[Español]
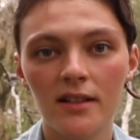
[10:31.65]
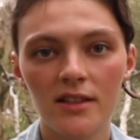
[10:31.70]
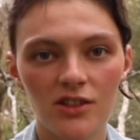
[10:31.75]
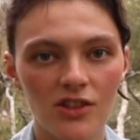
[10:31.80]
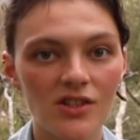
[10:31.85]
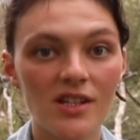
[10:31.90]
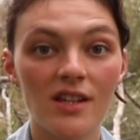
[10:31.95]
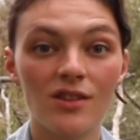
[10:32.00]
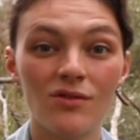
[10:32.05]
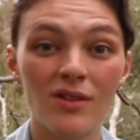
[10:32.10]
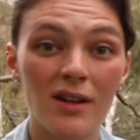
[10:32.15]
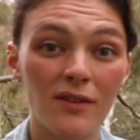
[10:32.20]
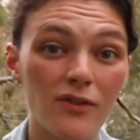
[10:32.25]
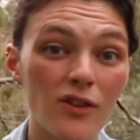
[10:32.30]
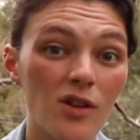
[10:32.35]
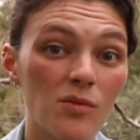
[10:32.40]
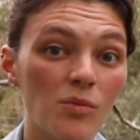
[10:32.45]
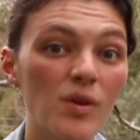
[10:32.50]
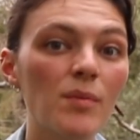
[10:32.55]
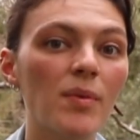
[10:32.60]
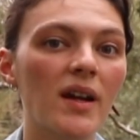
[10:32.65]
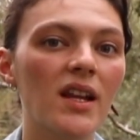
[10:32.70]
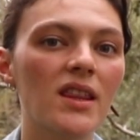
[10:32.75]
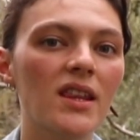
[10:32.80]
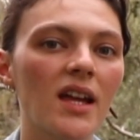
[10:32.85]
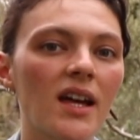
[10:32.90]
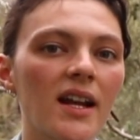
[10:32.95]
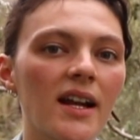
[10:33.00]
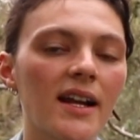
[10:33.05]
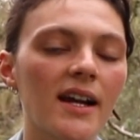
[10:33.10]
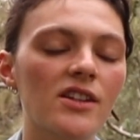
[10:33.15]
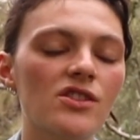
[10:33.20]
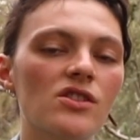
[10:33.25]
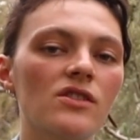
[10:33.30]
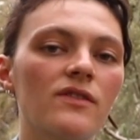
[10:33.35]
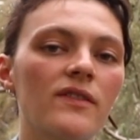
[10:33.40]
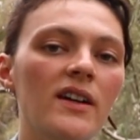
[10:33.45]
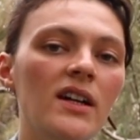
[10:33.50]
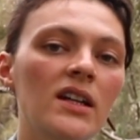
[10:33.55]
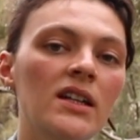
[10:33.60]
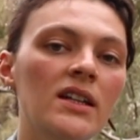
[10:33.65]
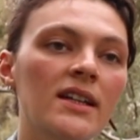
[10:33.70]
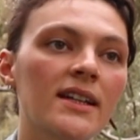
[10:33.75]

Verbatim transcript: entonces hace una flor muy parecida a la alcachofa